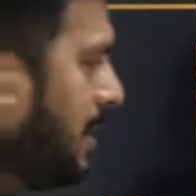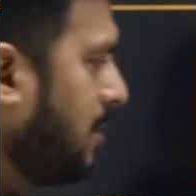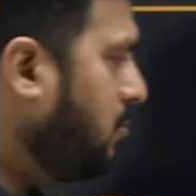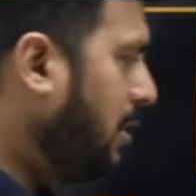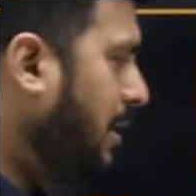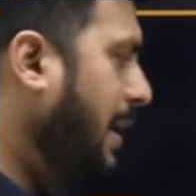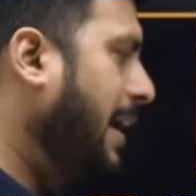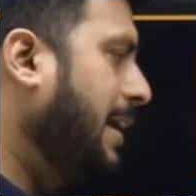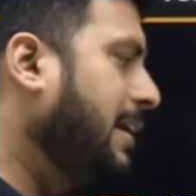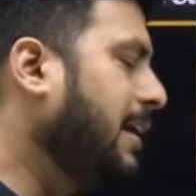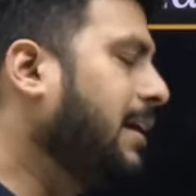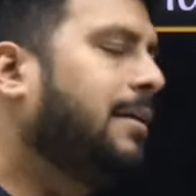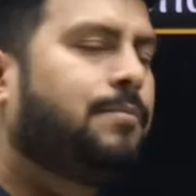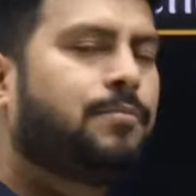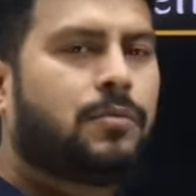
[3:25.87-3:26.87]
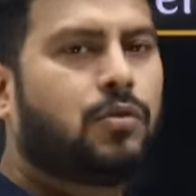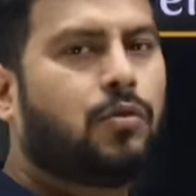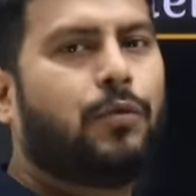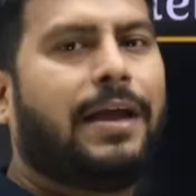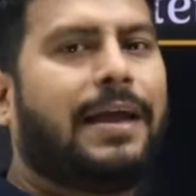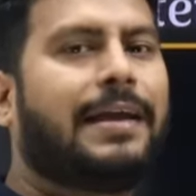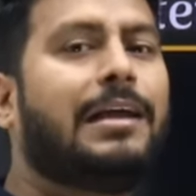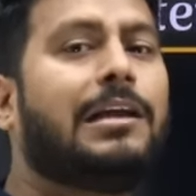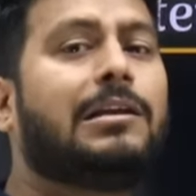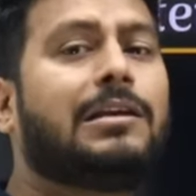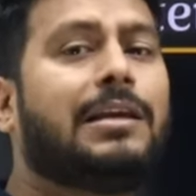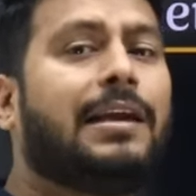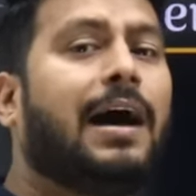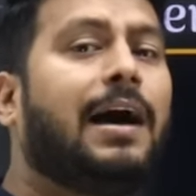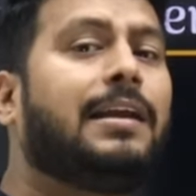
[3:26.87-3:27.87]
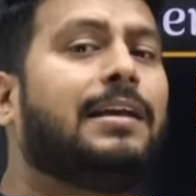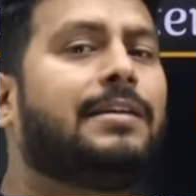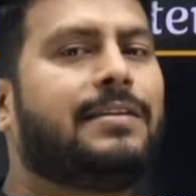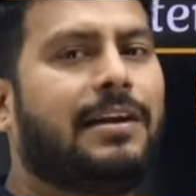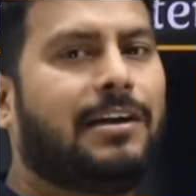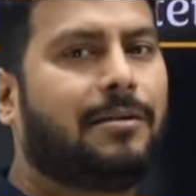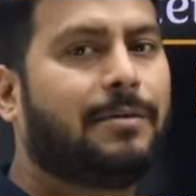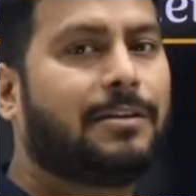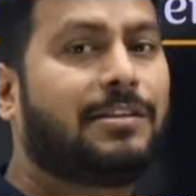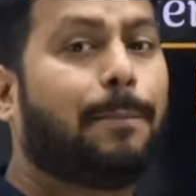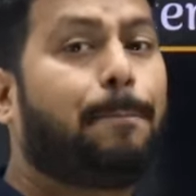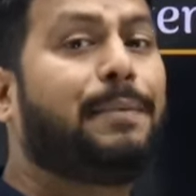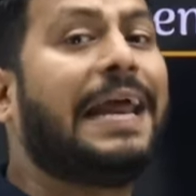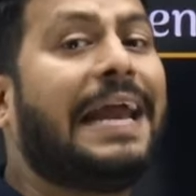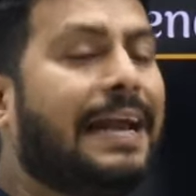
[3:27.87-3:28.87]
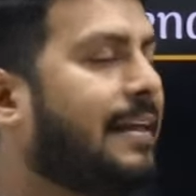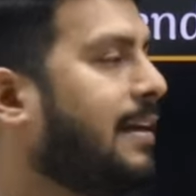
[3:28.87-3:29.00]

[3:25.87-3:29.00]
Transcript: कोई लाइन है तो वो एंगल गिरा रही है सेंटर पे सबटेंड